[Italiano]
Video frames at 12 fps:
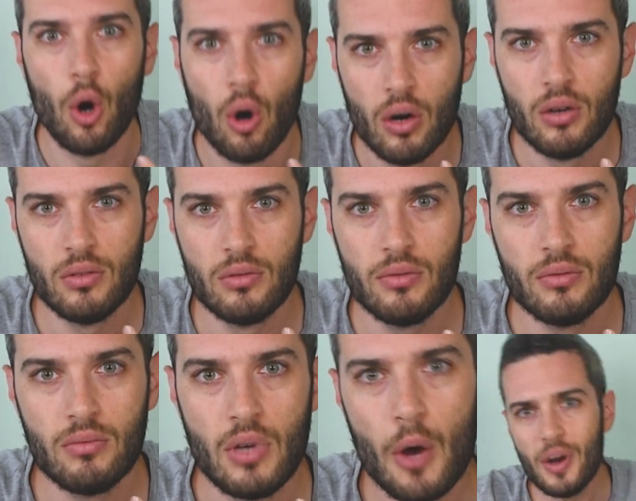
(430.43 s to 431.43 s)
Io!
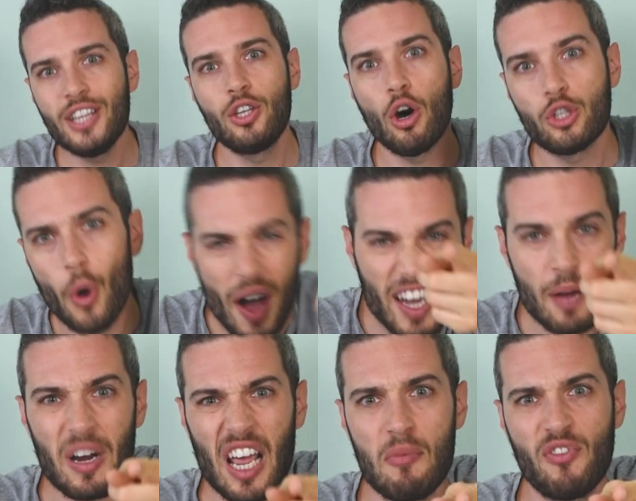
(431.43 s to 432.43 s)
E quindi ti odio
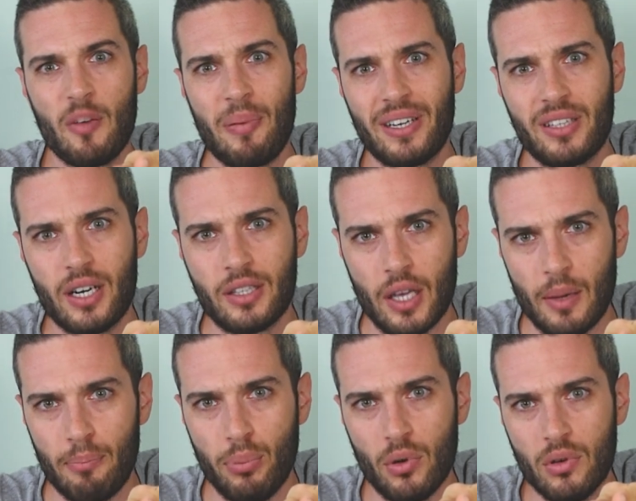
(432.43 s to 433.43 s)
anche perché mi fai perdere
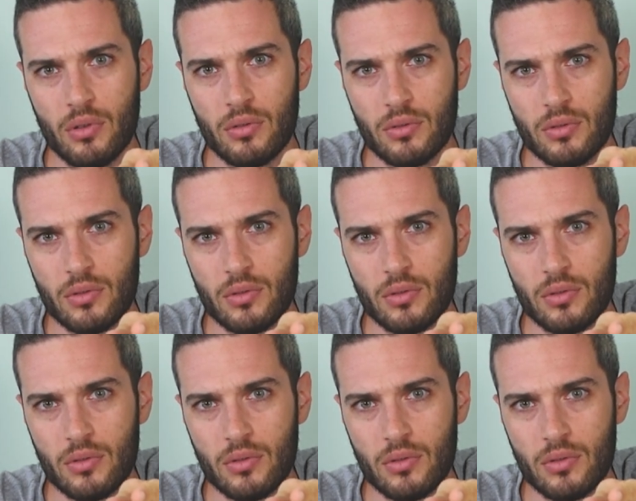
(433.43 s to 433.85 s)
tempo.